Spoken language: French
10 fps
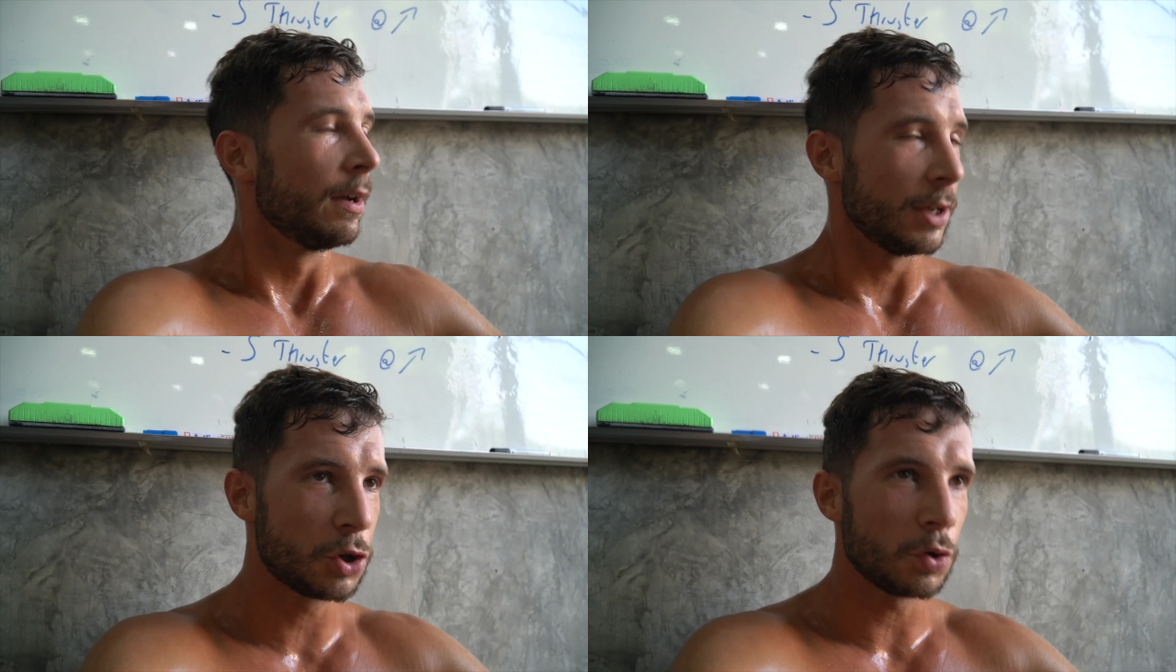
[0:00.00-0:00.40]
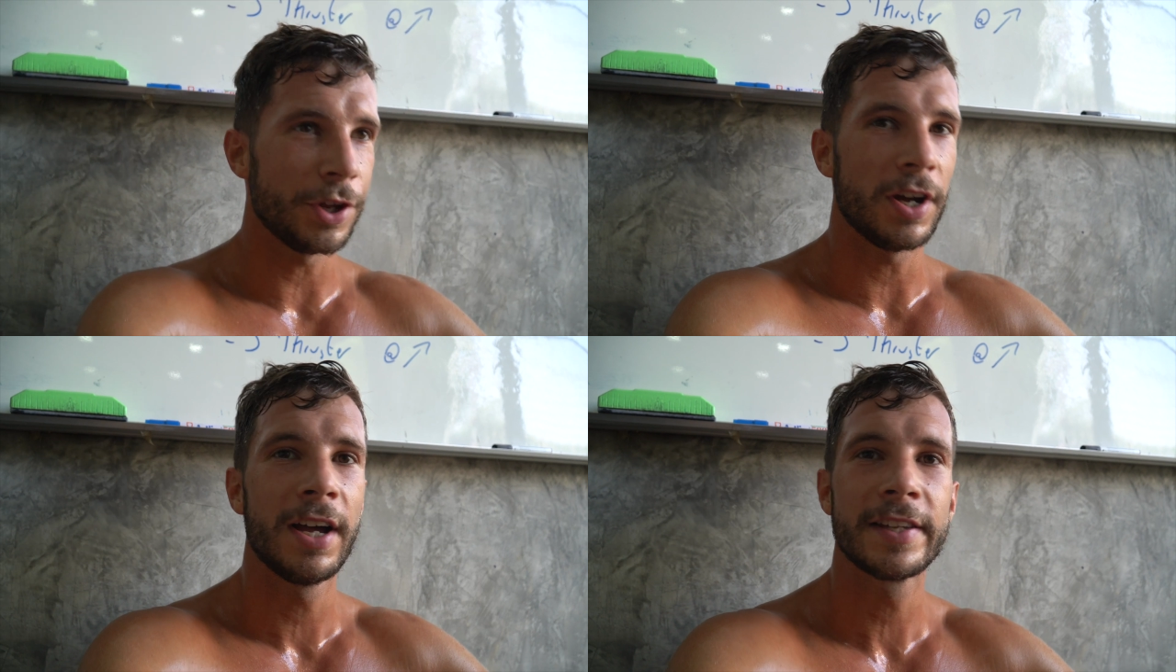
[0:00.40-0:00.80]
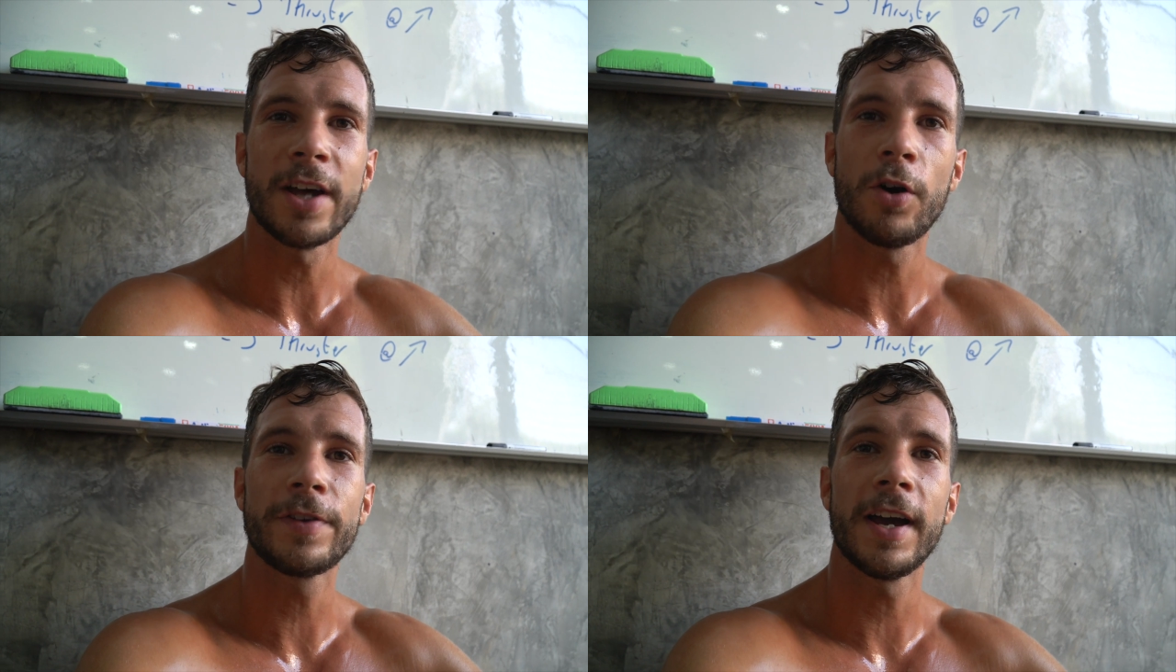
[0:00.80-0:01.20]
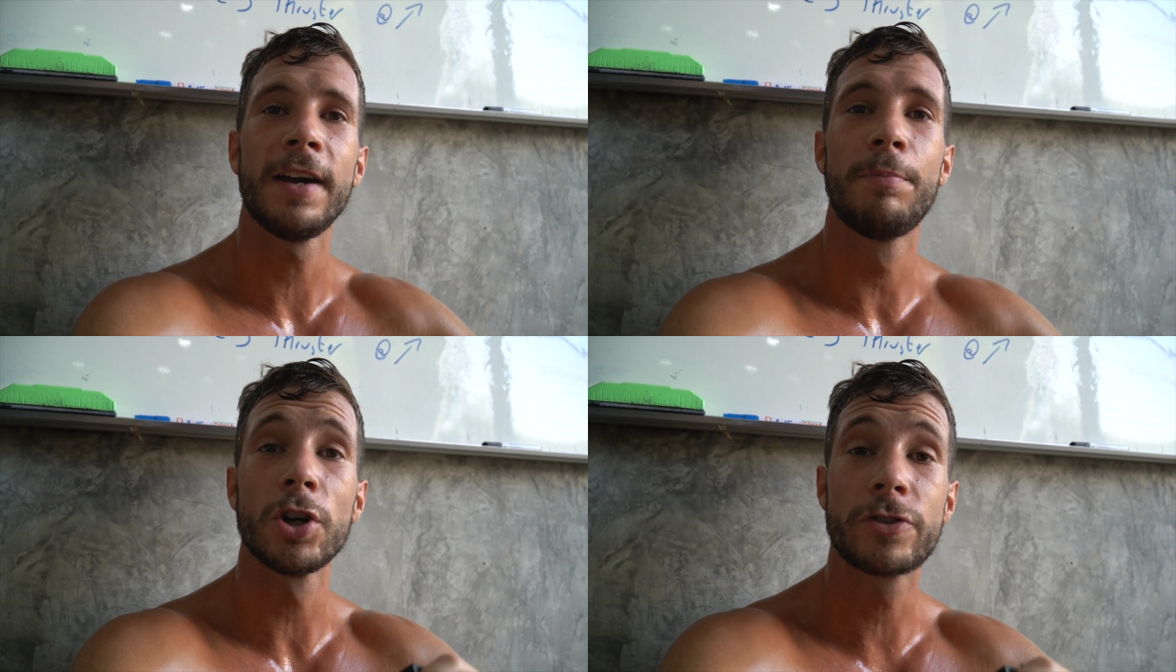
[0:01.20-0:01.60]
Et je suis content, ça revient.
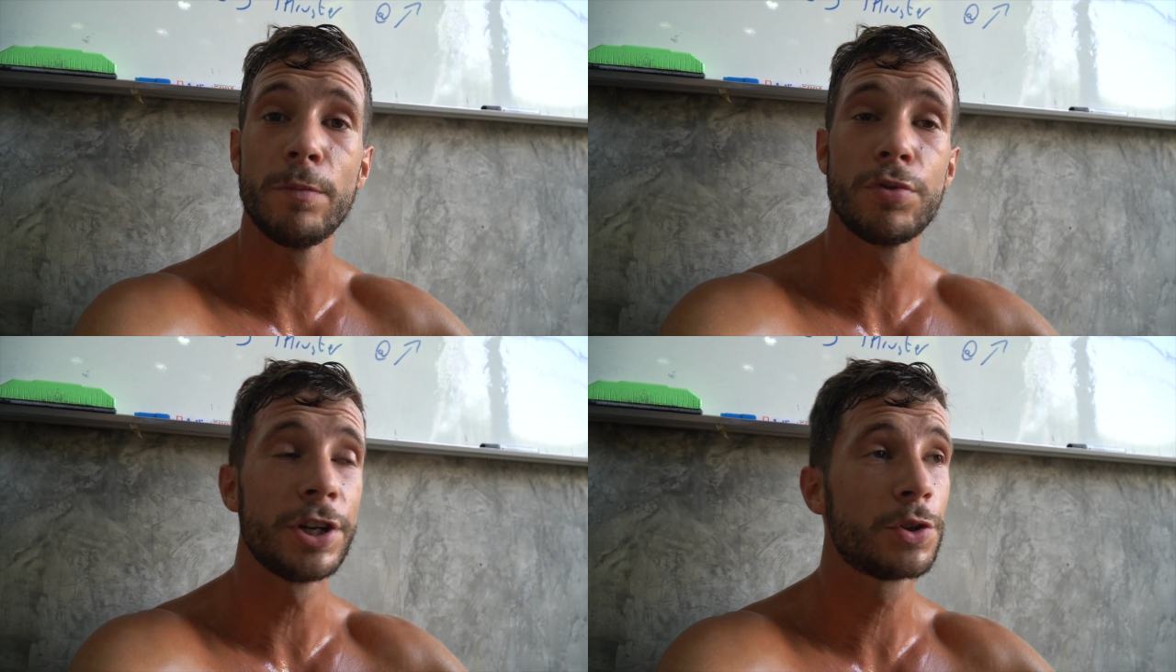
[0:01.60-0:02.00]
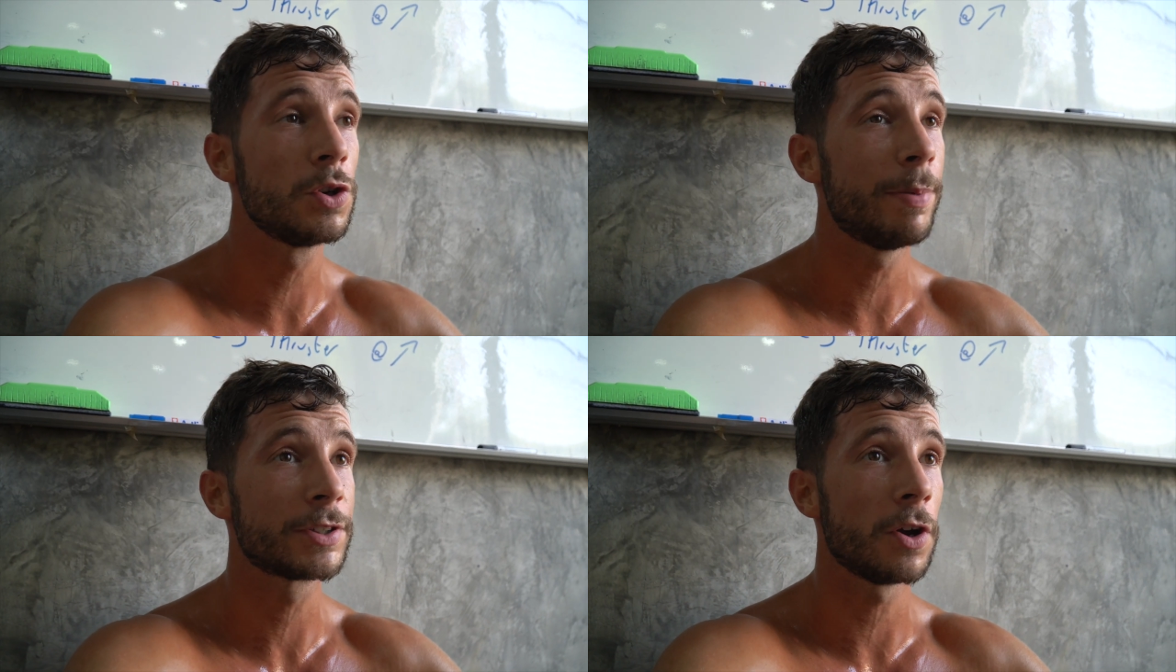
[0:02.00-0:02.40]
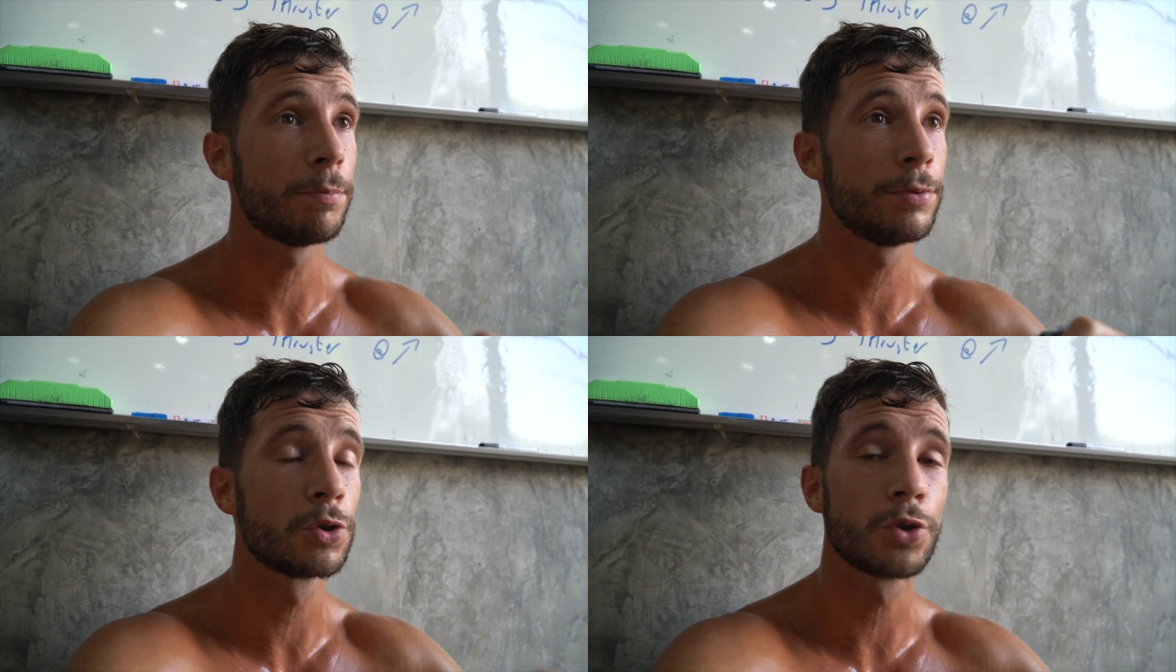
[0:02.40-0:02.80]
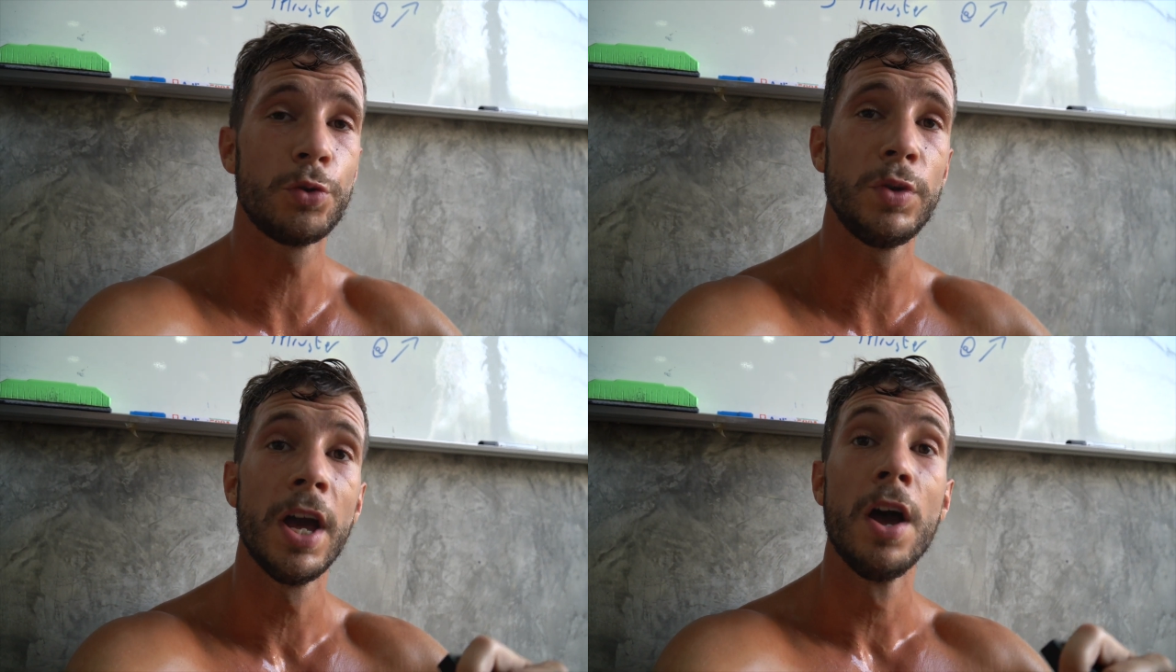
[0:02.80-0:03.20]
Bon, je vais me bouger le cul parce qu'en plus
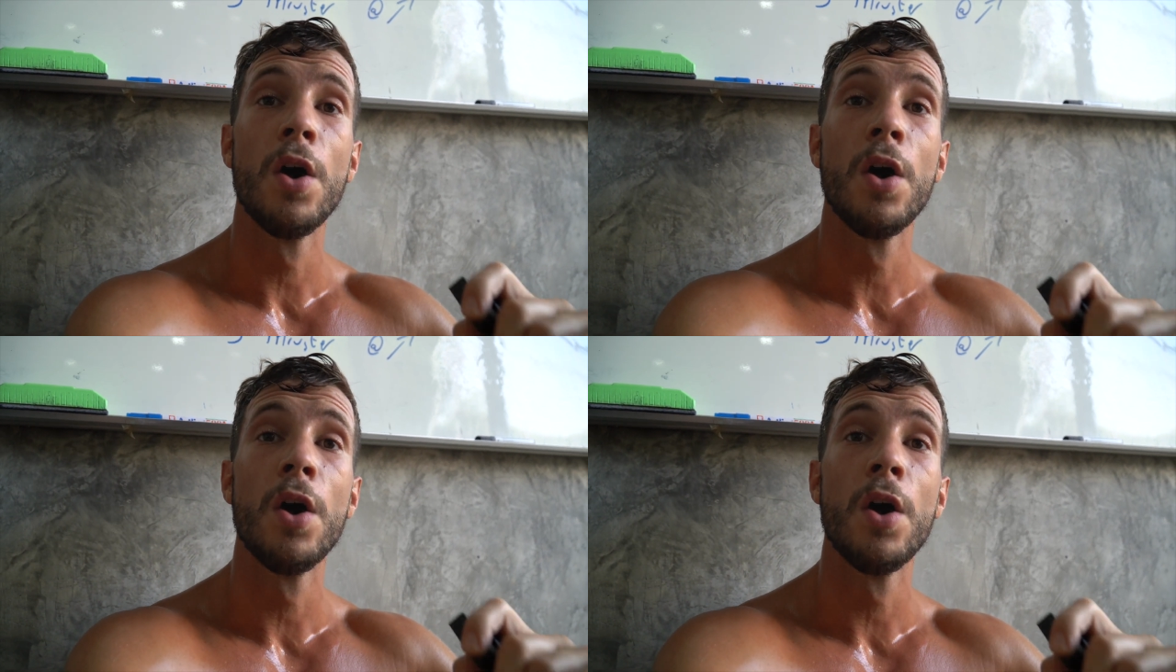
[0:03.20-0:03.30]
aujourd'hui,